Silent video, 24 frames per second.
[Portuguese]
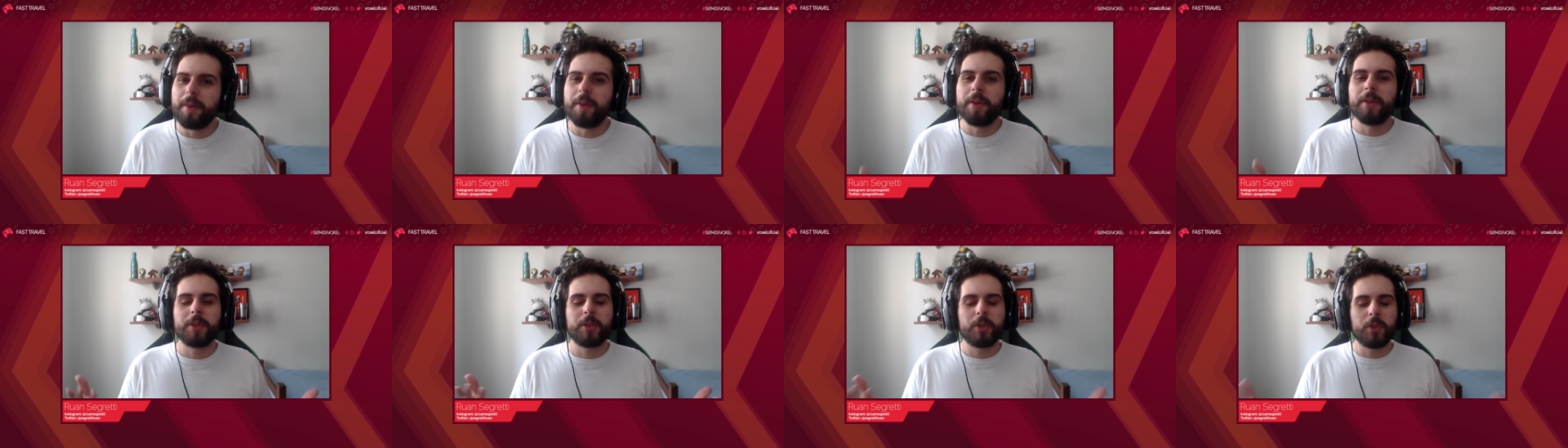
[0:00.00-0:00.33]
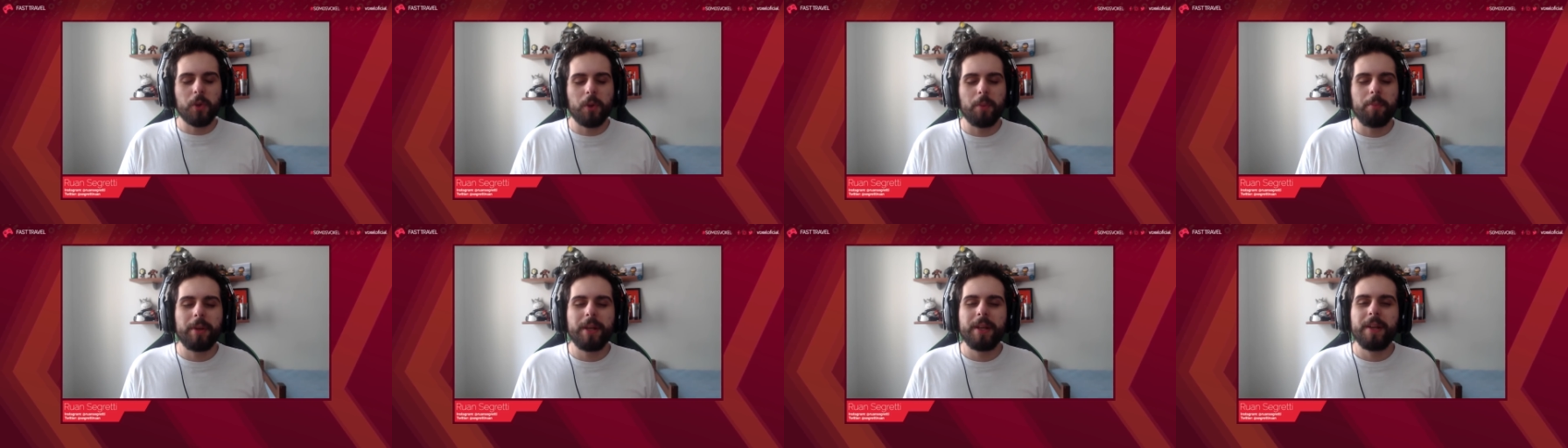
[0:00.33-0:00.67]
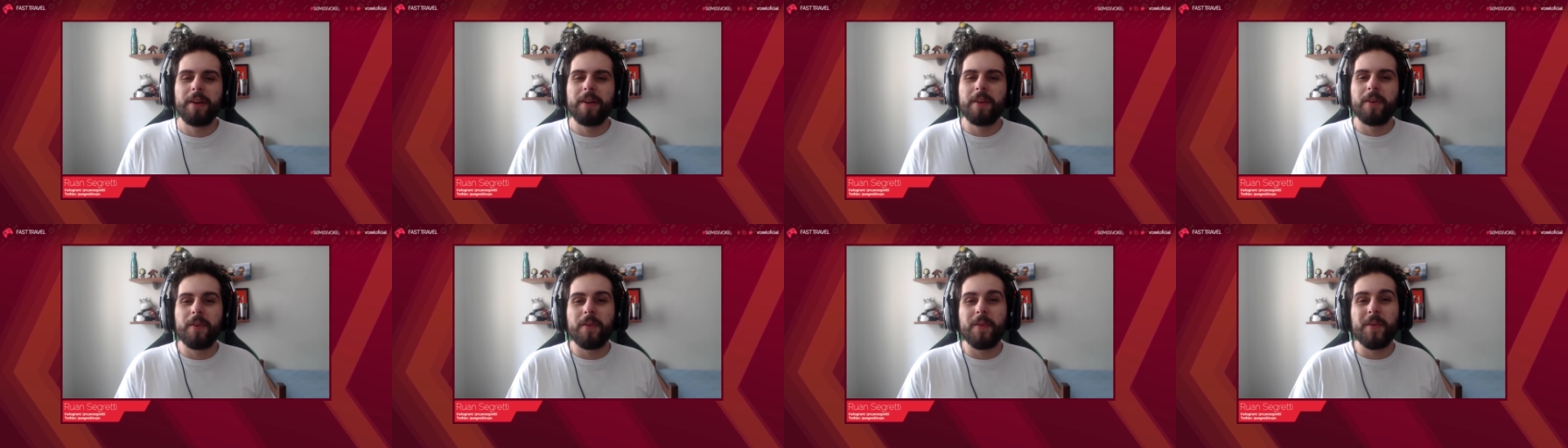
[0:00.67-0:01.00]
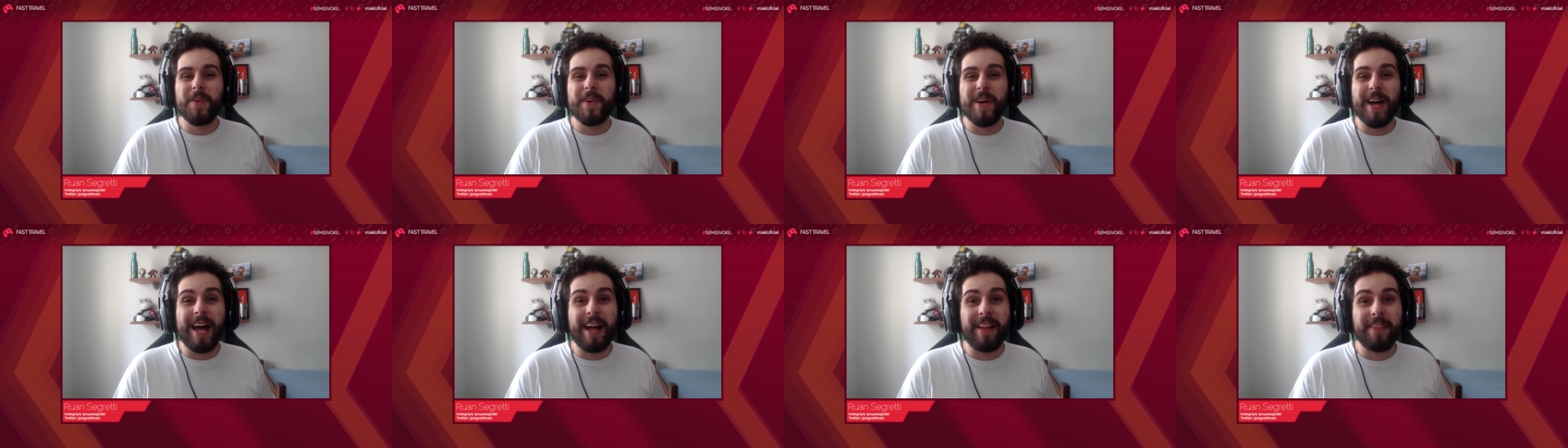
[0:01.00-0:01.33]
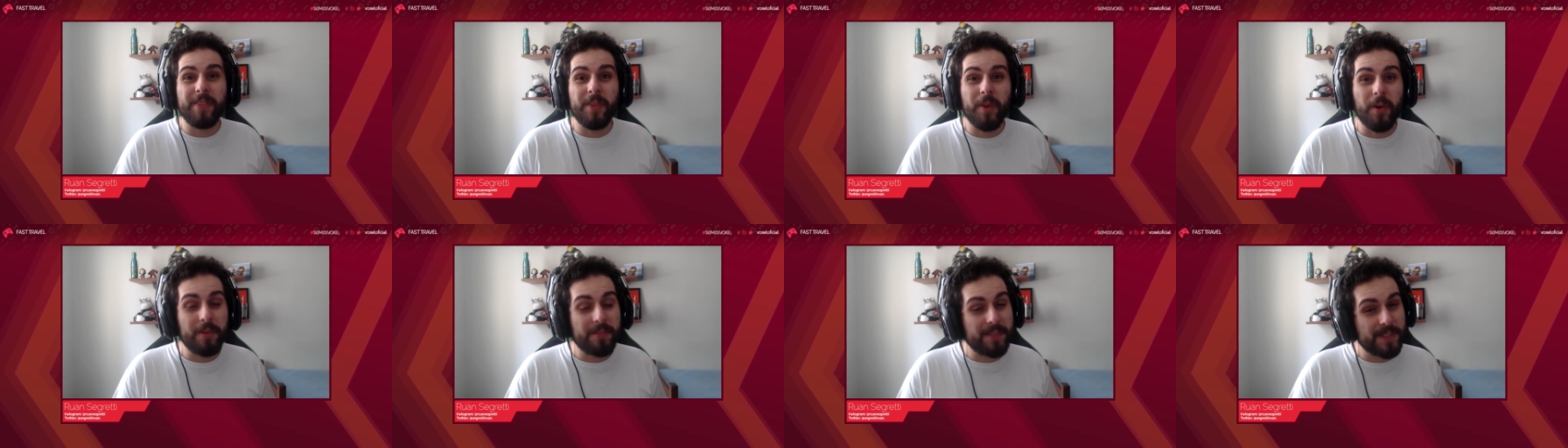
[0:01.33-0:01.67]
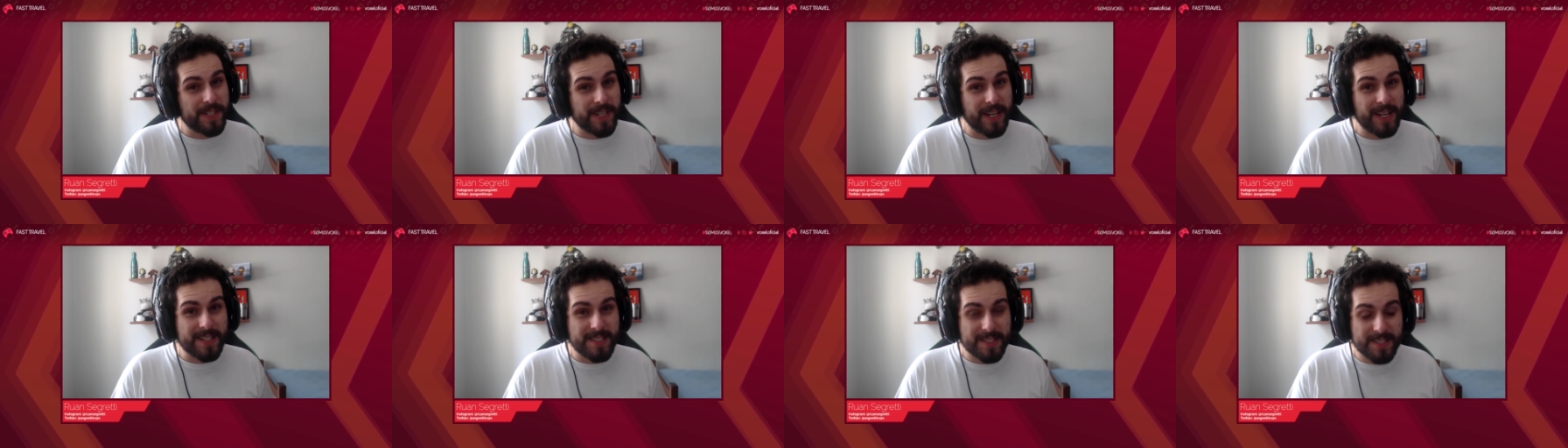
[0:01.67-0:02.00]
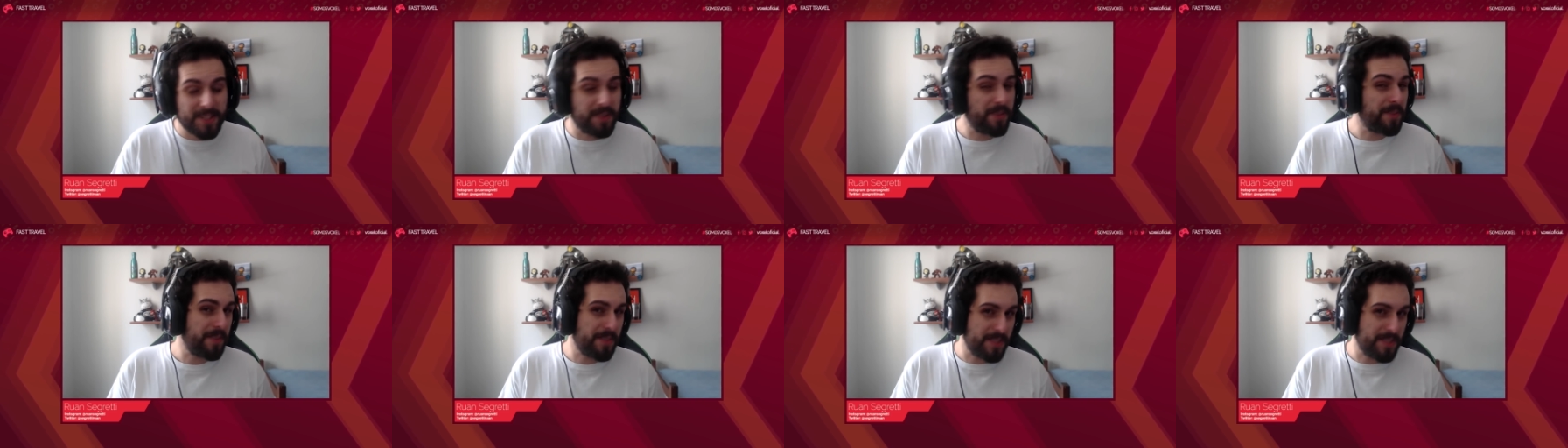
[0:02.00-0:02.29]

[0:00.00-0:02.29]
sobre a nova geração.